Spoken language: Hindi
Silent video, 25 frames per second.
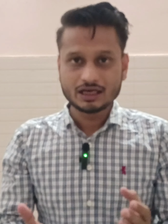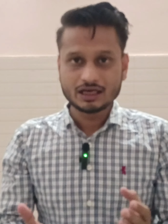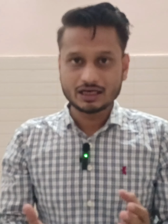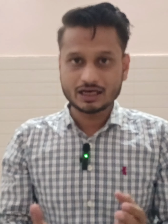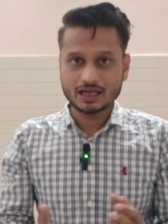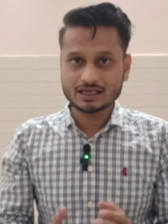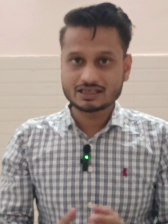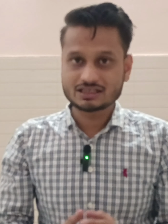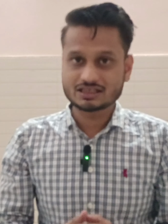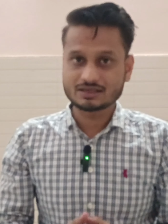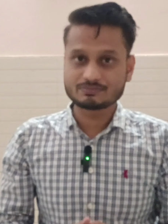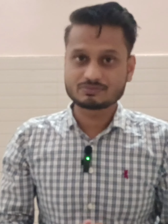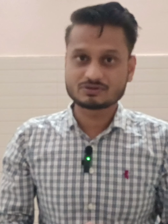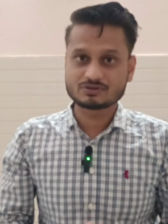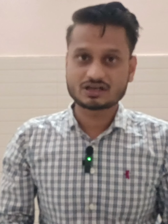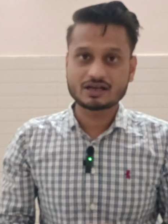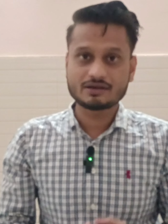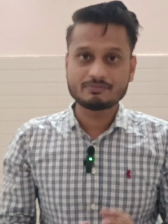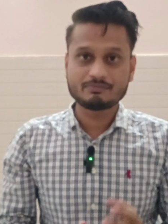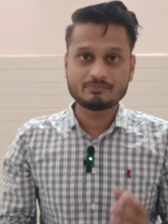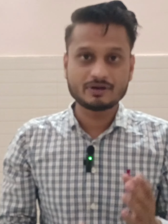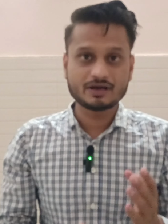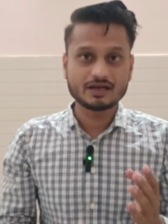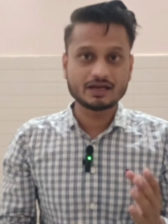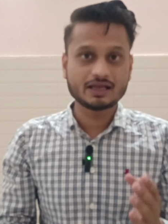लाइक
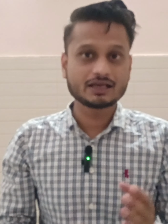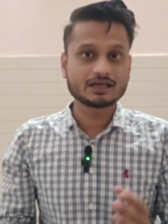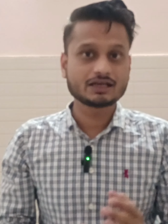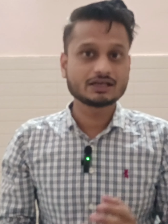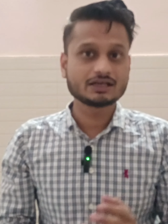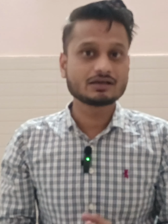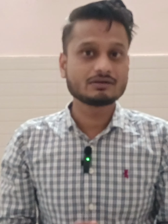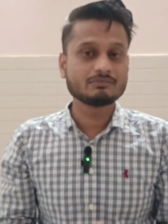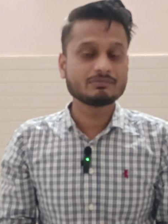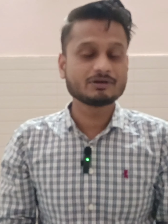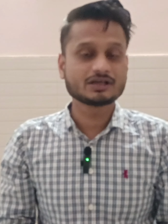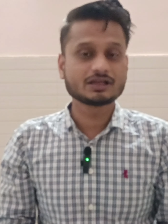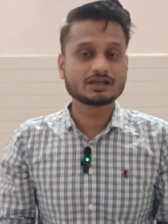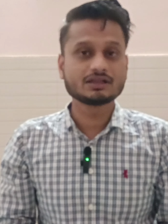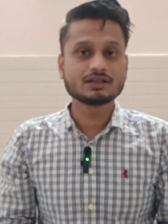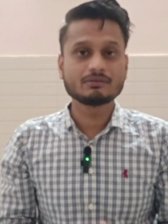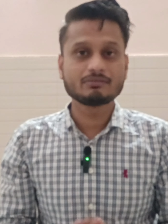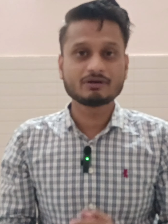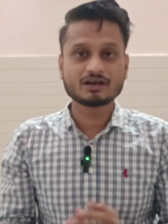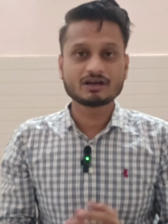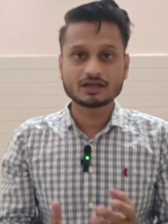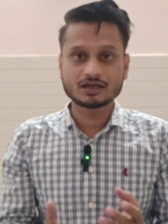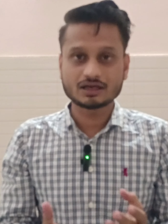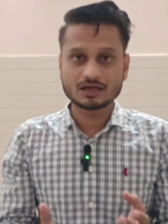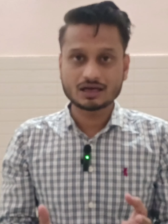सब्सक्राइब बेल आइकन का बटन
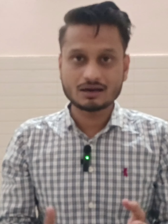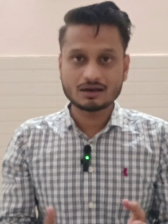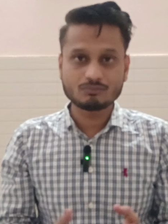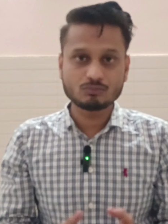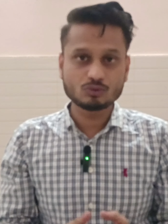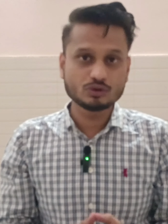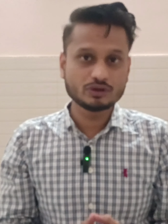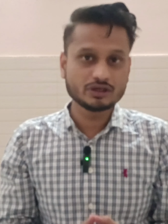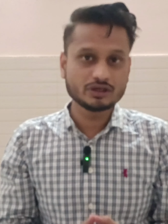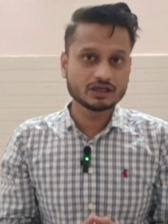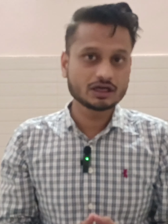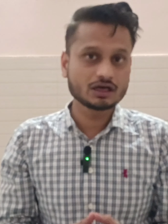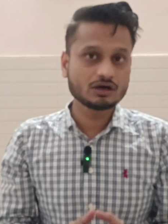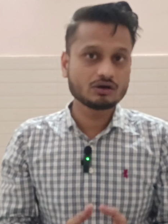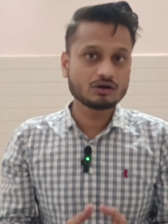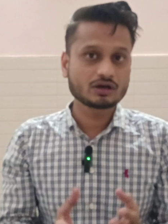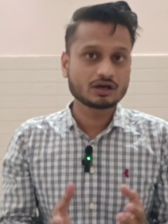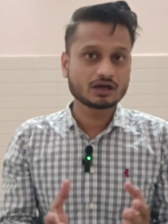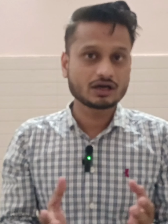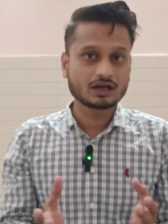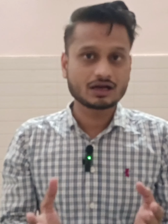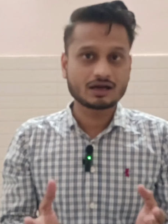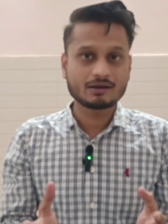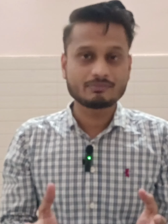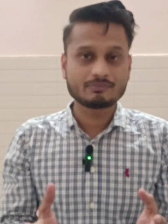दबाना ना भूलिएगा और
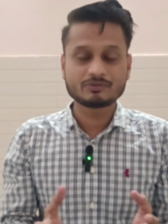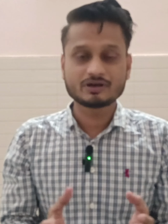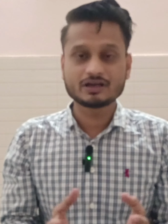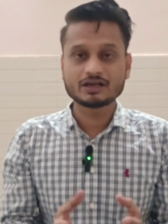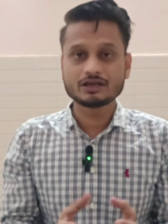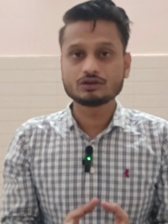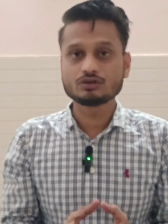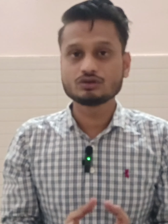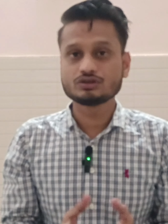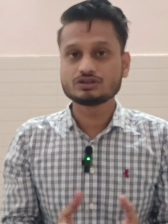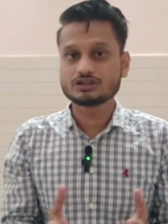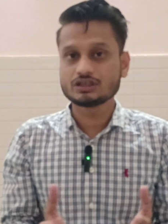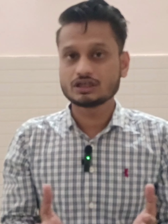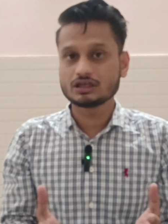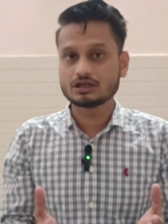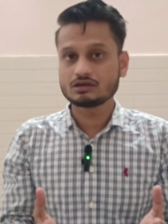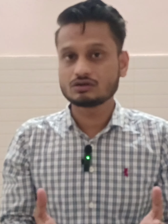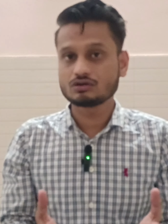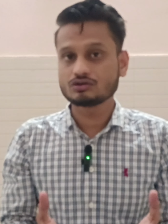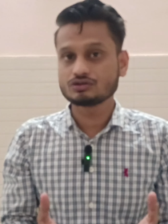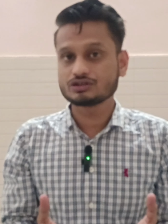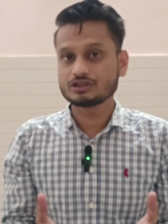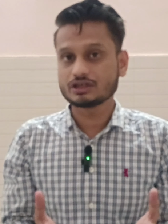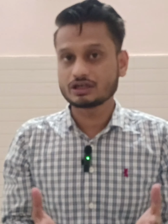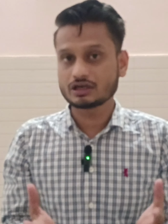अगर आप ना है तो चैनल
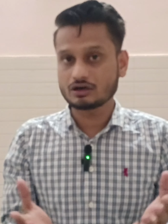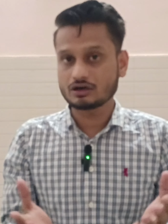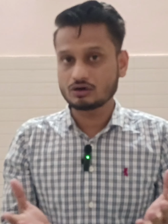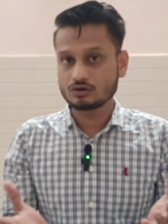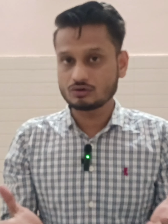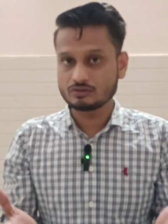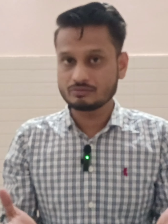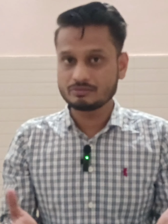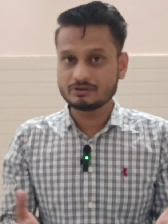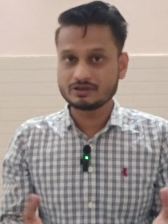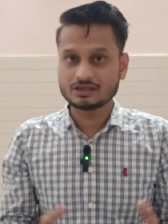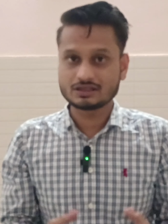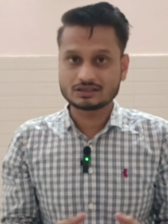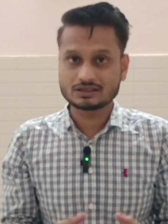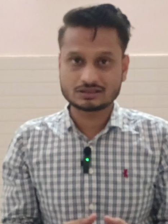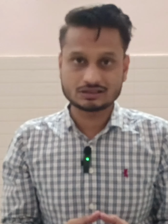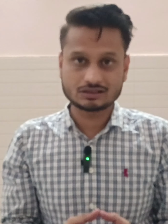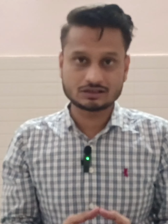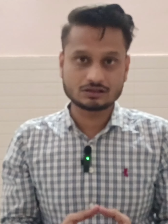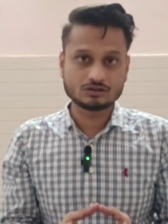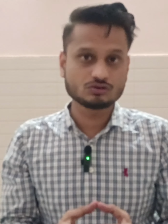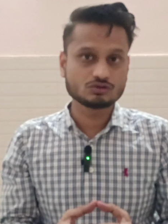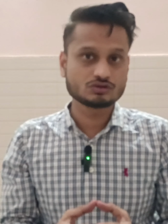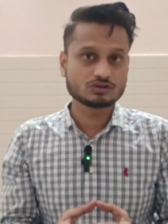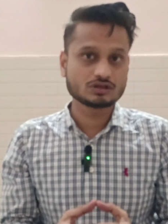को चेकआउट भी कर
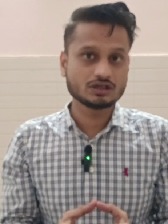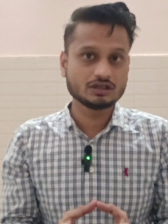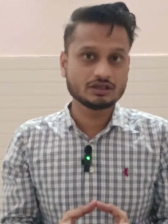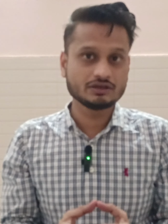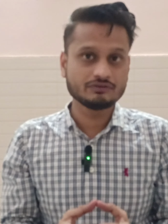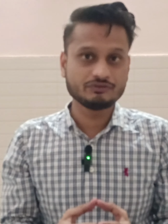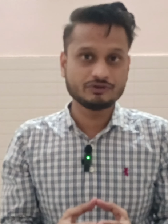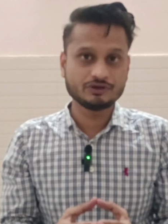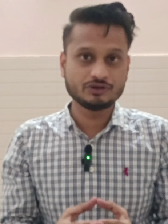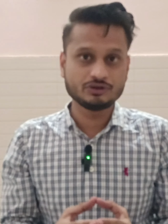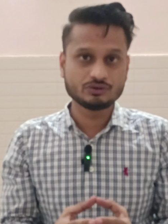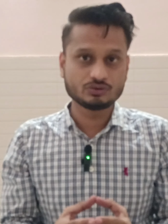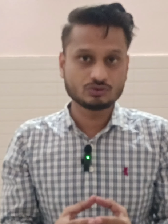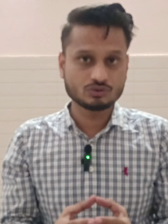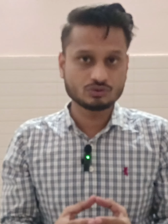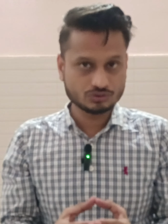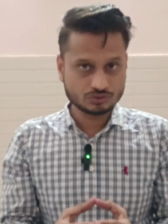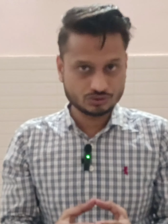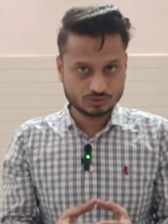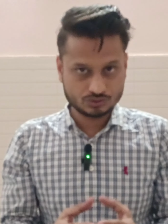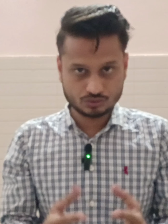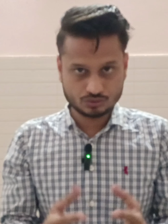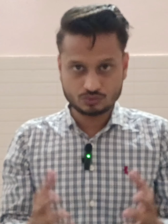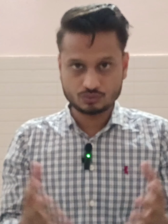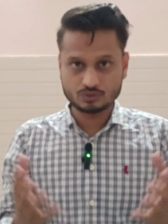सकते हैं तो चलिए वीडियो को
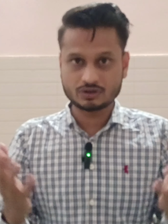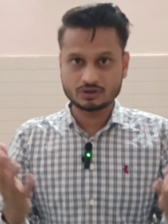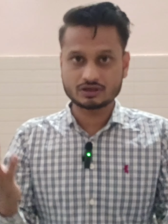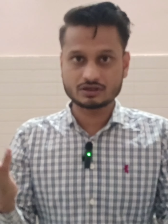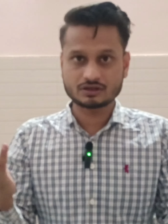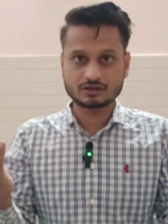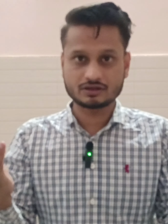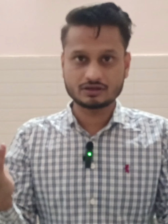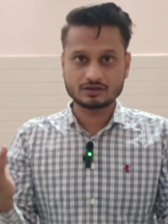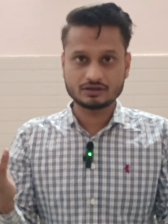शुरू करते